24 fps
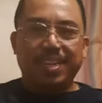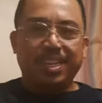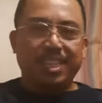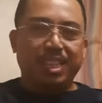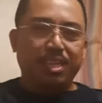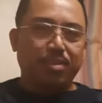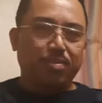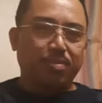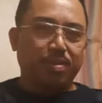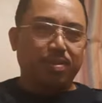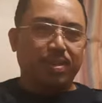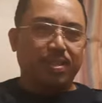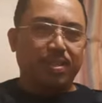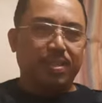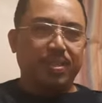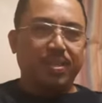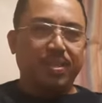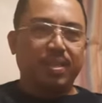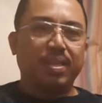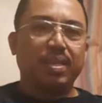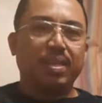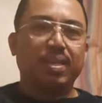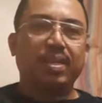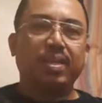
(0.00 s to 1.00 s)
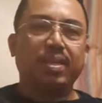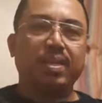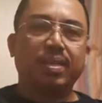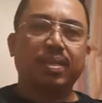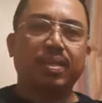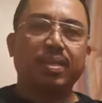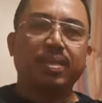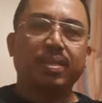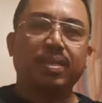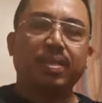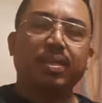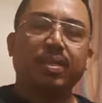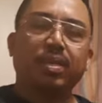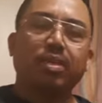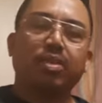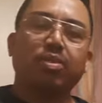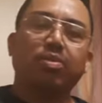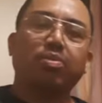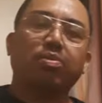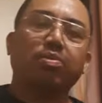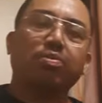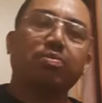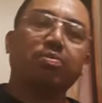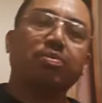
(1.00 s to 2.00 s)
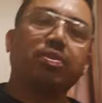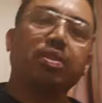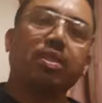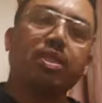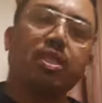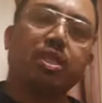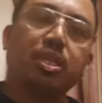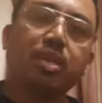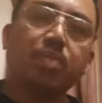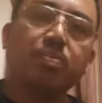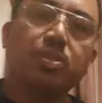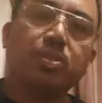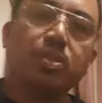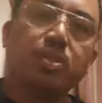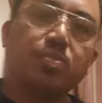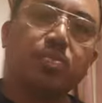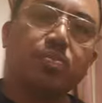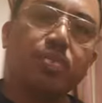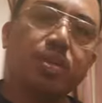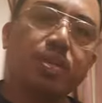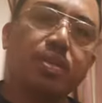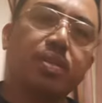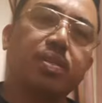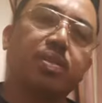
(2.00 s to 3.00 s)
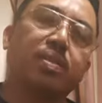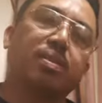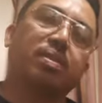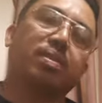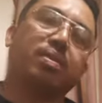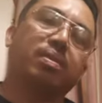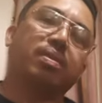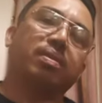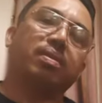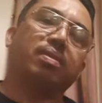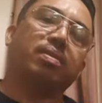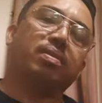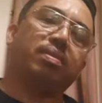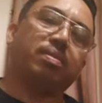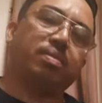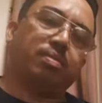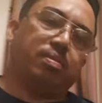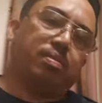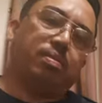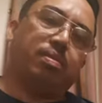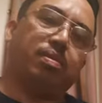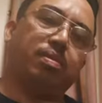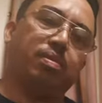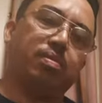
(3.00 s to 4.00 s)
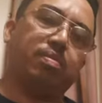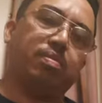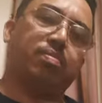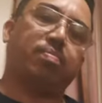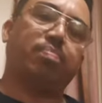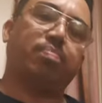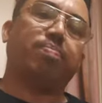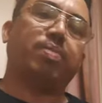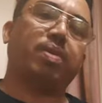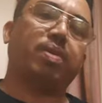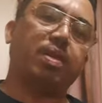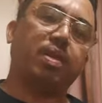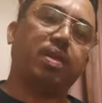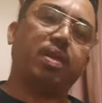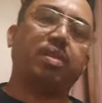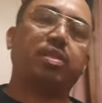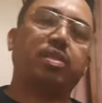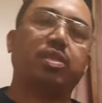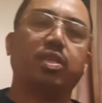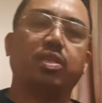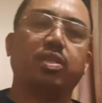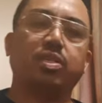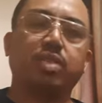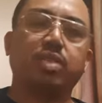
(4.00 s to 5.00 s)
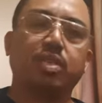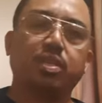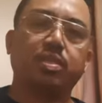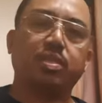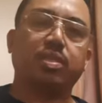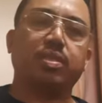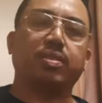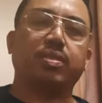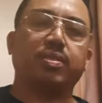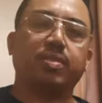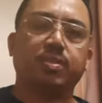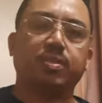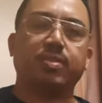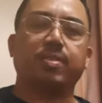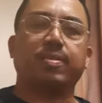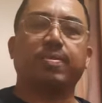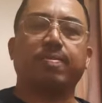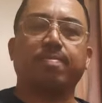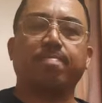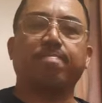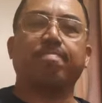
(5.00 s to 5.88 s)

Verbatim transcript: katawan 2 to 3 times a week na pag-exercise